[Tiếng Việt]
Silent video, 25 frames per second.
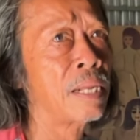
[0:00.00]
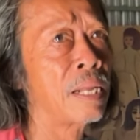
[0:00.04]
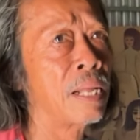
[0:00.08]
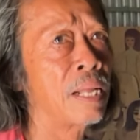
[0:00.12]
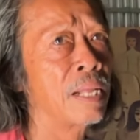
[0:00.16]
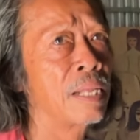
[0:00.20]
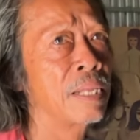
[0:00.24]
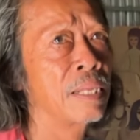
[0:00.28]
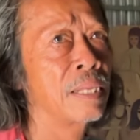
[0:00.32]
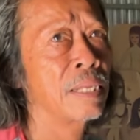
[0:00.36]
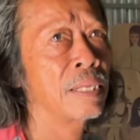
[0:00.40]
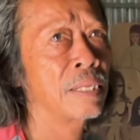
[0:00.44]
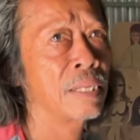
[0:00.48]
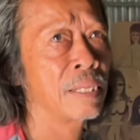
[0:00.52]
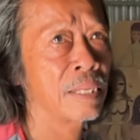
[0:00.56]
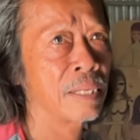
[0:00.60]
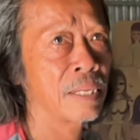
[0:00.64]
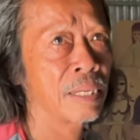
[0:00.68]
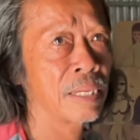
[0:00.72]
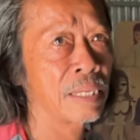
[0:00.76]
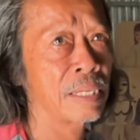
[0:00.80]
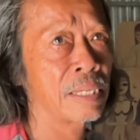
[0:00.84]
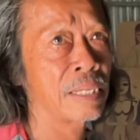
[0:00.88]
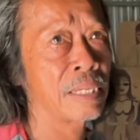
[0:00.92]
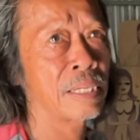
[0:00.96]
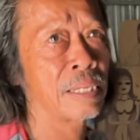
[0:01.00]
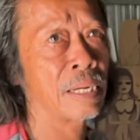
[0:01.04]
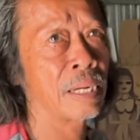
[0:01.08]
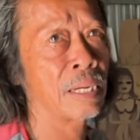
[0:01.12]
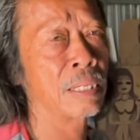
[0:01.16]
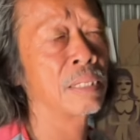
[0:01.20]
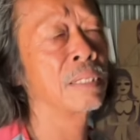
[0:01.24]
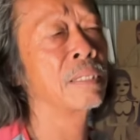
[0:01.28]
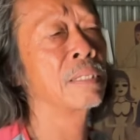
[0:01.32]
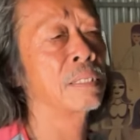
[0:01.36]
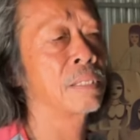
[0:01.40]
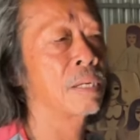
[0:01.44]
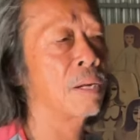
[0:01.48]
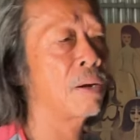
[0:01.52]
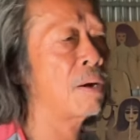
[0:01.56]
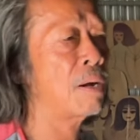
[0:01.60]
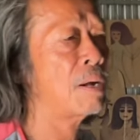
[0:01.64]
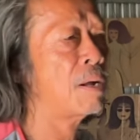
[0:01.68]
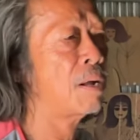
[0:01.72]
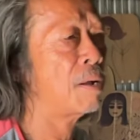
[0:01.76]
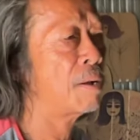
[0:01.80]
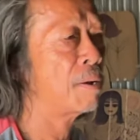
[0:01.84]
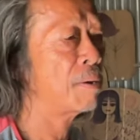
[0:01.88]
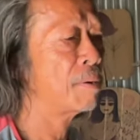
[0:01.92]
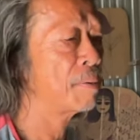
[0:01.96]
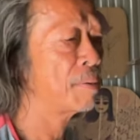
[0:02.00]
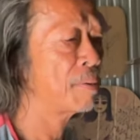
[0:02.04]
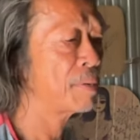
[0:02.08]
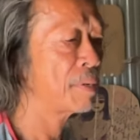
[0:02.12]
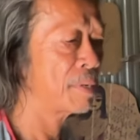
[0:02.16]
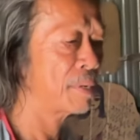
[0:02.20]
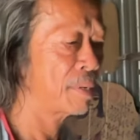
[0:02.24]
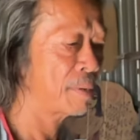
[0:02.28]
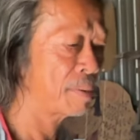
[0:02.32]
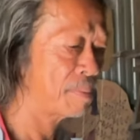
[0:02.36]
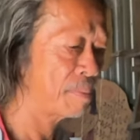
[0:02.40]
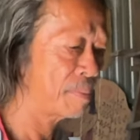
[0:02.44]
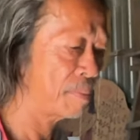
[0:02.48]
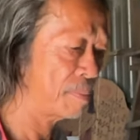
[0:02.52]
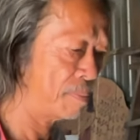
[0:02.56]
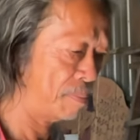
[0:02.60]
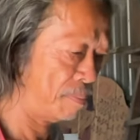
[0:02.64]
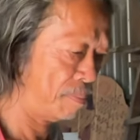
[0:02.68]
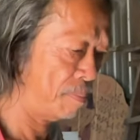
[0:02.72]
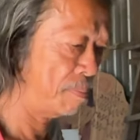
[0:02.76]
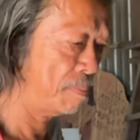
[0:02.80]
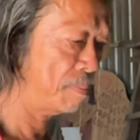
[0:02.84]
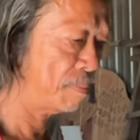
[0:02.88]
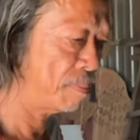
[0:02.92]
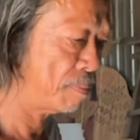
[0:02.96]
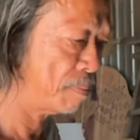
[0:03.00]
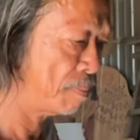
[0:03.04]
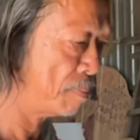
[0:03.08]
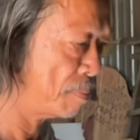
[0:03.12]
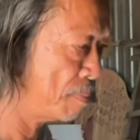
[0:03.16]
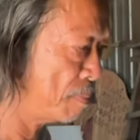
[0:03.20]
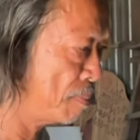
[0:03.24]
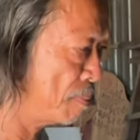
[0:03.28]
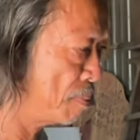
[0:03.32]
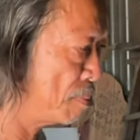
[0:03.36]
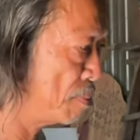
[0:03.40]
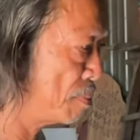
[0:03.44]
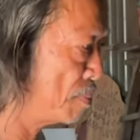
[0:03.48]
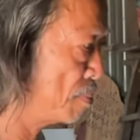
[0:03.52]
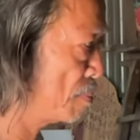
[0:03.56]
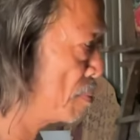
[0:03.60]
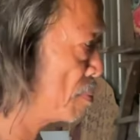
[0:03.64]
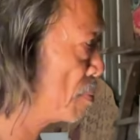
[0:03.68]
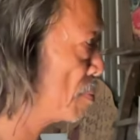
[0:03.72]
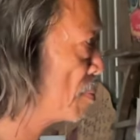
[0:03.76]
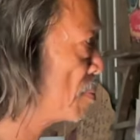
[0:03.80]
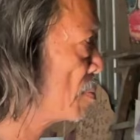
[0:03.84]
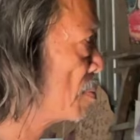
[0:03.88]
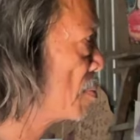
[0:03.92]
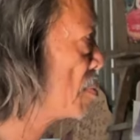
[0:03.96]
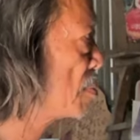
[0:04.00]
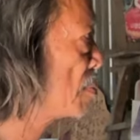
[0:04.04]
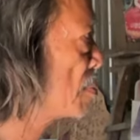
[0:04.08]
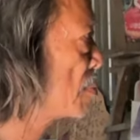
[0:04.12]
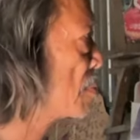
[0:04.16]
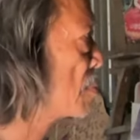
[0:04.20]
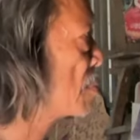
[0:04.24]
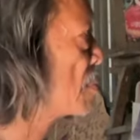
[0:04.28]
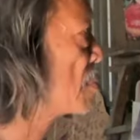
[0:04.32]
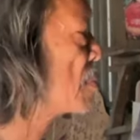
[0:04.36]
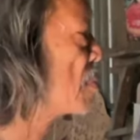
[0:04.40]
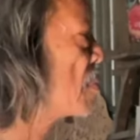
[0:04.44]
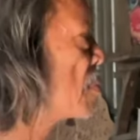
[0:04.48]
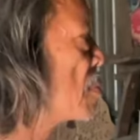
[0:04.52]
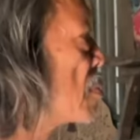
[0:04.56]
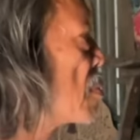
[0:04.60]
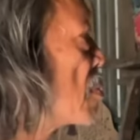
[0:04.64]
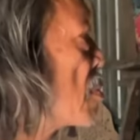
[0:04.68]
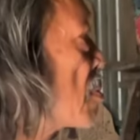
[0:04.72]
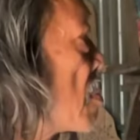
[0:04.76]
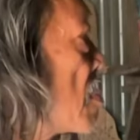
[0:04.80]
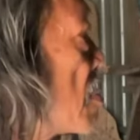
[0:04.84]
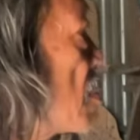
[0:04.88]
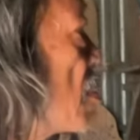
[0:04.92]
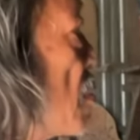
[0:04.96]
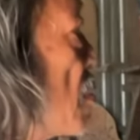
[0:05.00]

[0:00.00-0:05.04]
cho gạo cho này nọ ừ, thôi có. dạ chứ còn người ta không cho